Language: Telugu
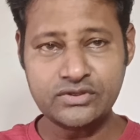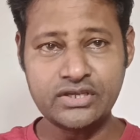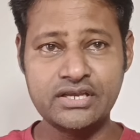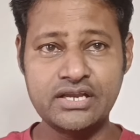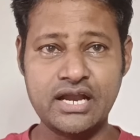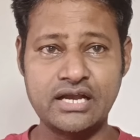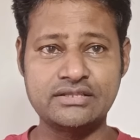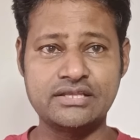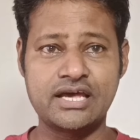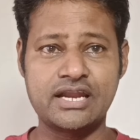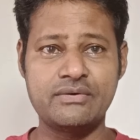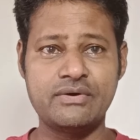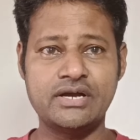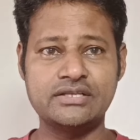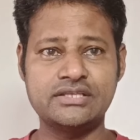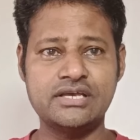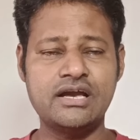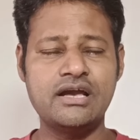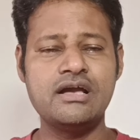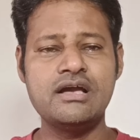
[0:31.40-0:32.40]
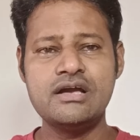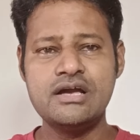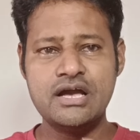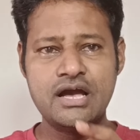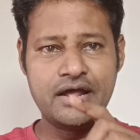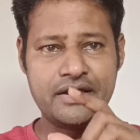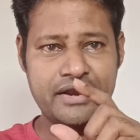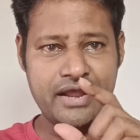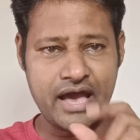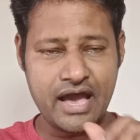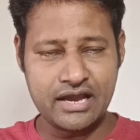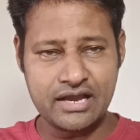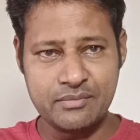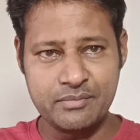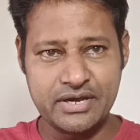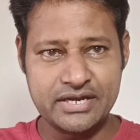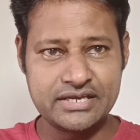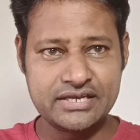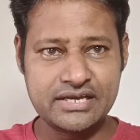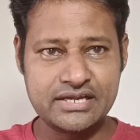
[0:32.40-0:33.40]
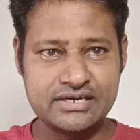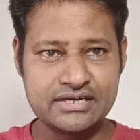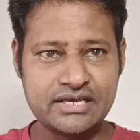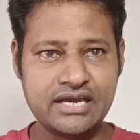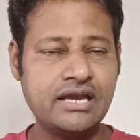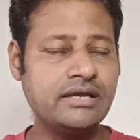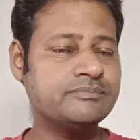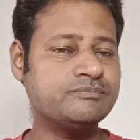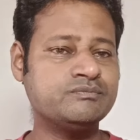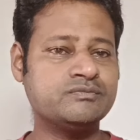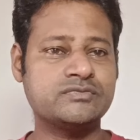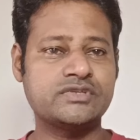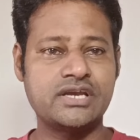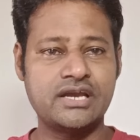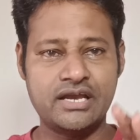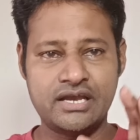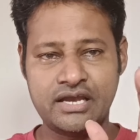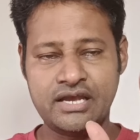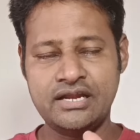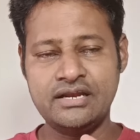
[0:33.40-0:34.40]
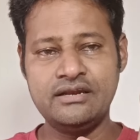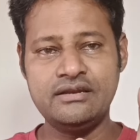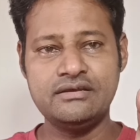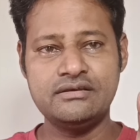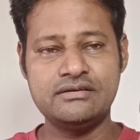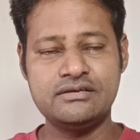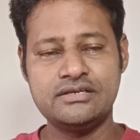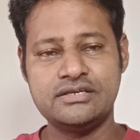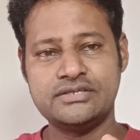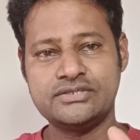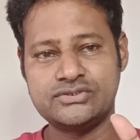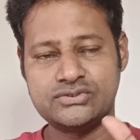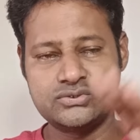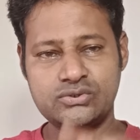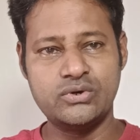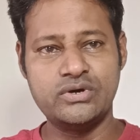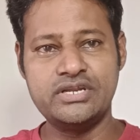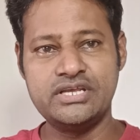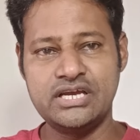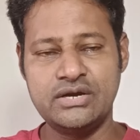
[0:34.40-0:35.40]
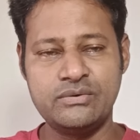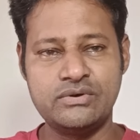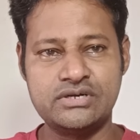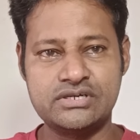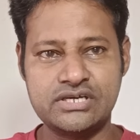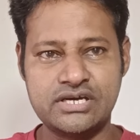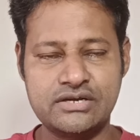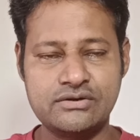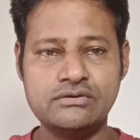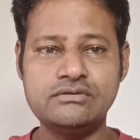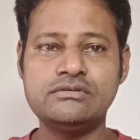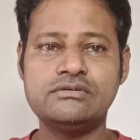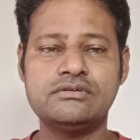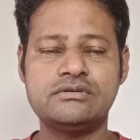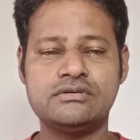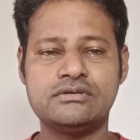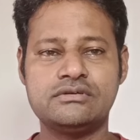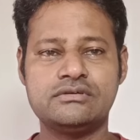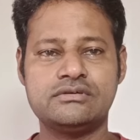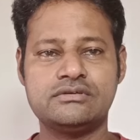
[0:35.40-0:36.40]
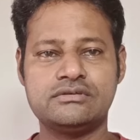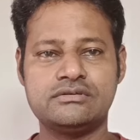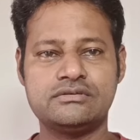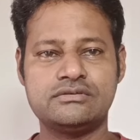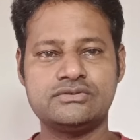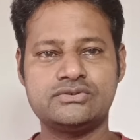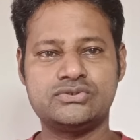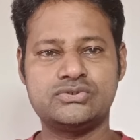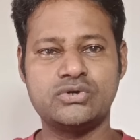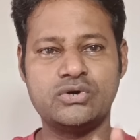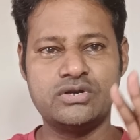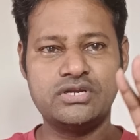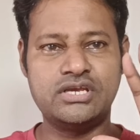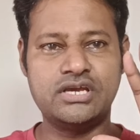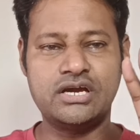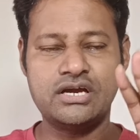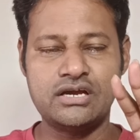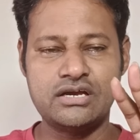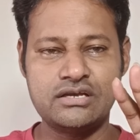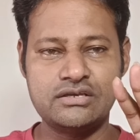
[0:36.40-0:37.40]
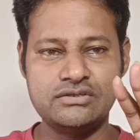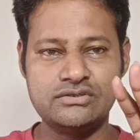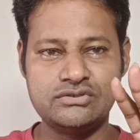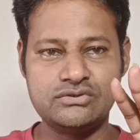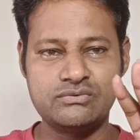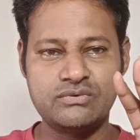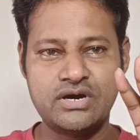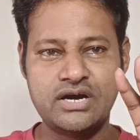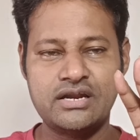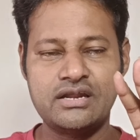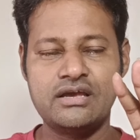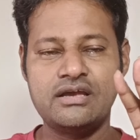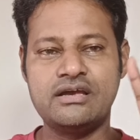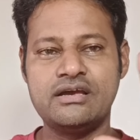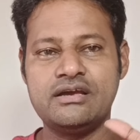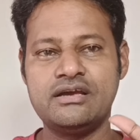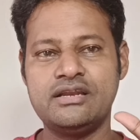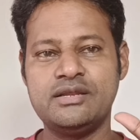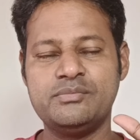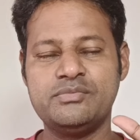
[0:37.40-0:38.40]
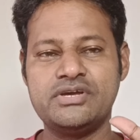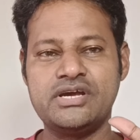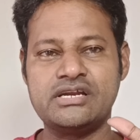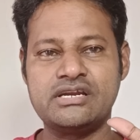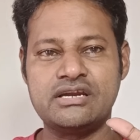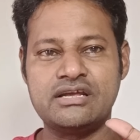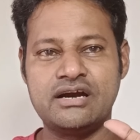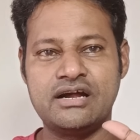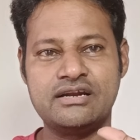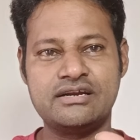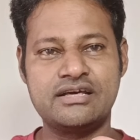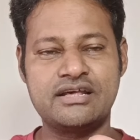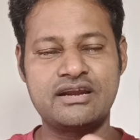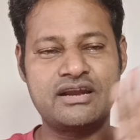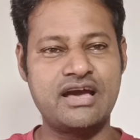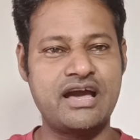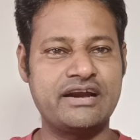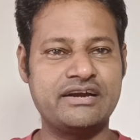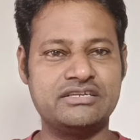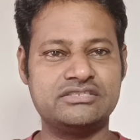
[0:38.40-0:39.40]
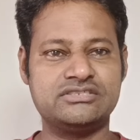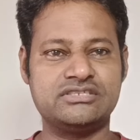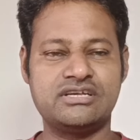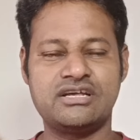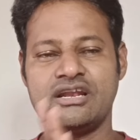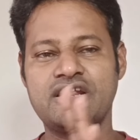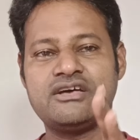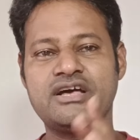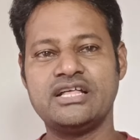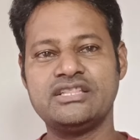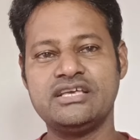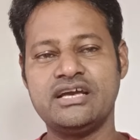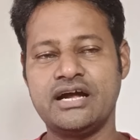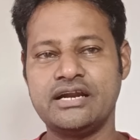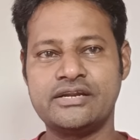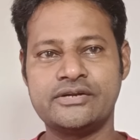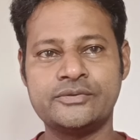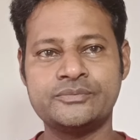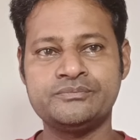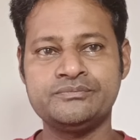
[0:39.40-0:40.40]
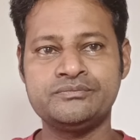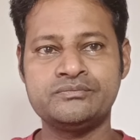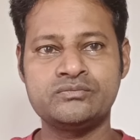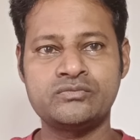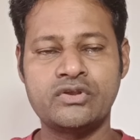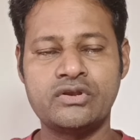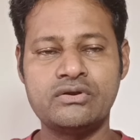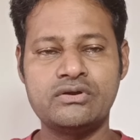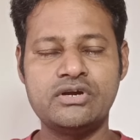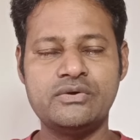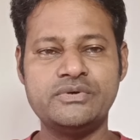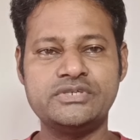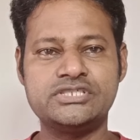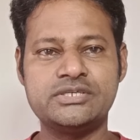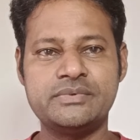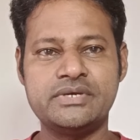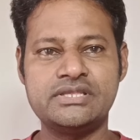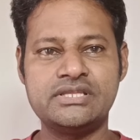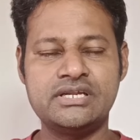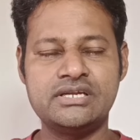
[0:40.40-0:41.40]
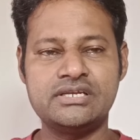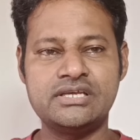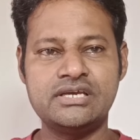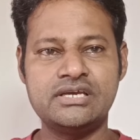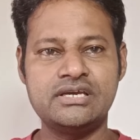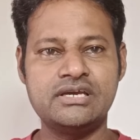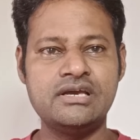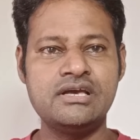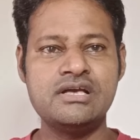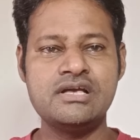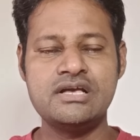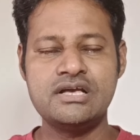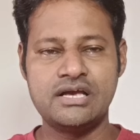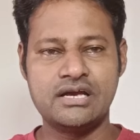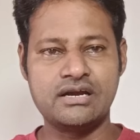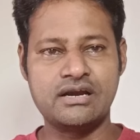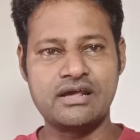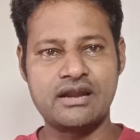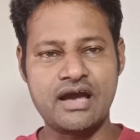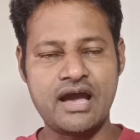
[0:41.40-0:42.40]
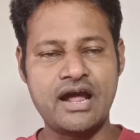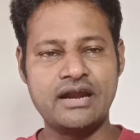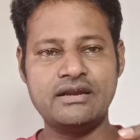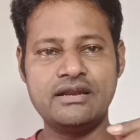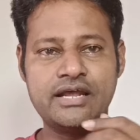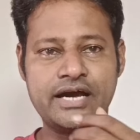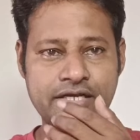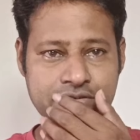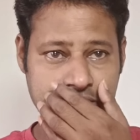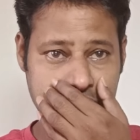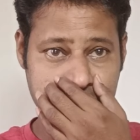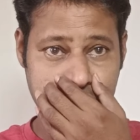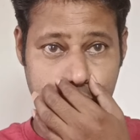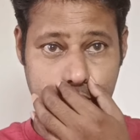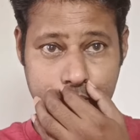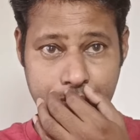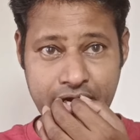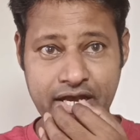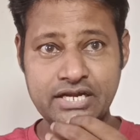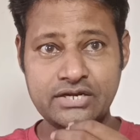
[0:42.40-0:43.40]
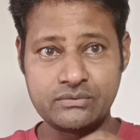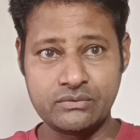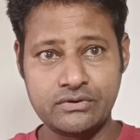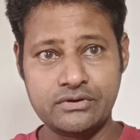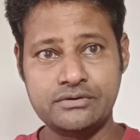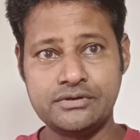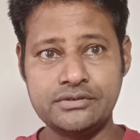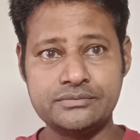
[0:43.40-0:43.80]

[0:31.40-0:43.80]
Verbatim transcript: ఇక ఆ తర్వాత నాగమణికంట అండ్ సోనియా ఉంటారు సోనియా యు ఆర్ ఎలిమినేటెడ్ అంటారు నాగార్జున గారు అదే ఆర్డర్ ఇంకో విషయం ఏంటంటే గ్రాండ్ లాంచ్ టూ పాయింట్ ఓ